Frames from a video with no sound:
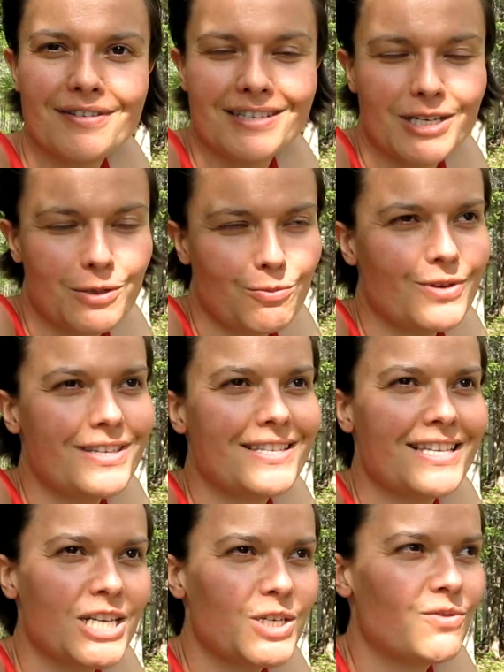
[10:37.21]
C'est que je me
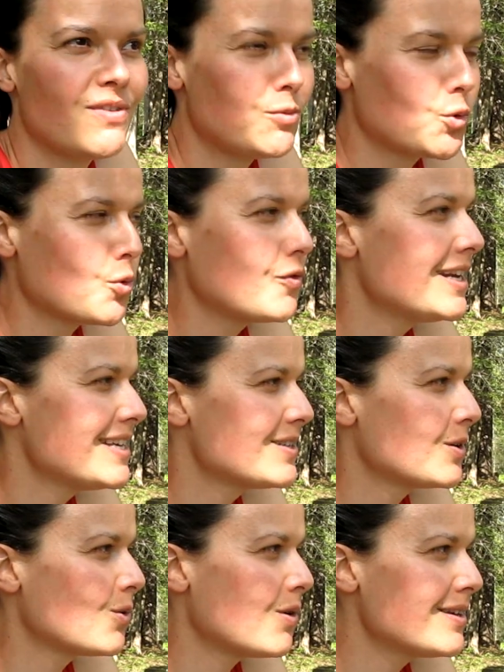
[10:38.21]
disais, je vais me trouver des
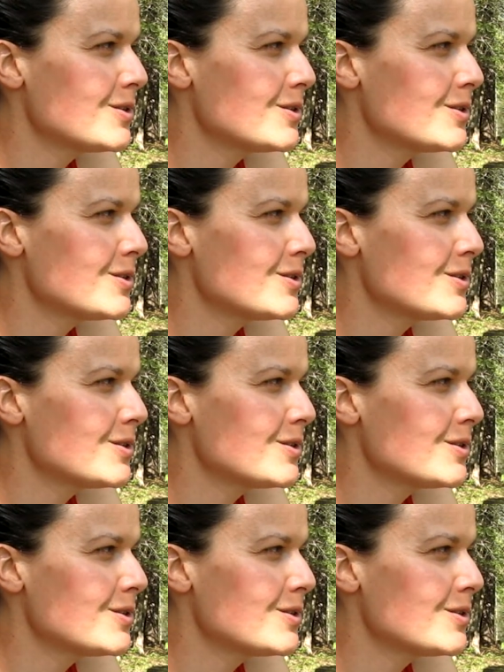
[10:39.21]
endroits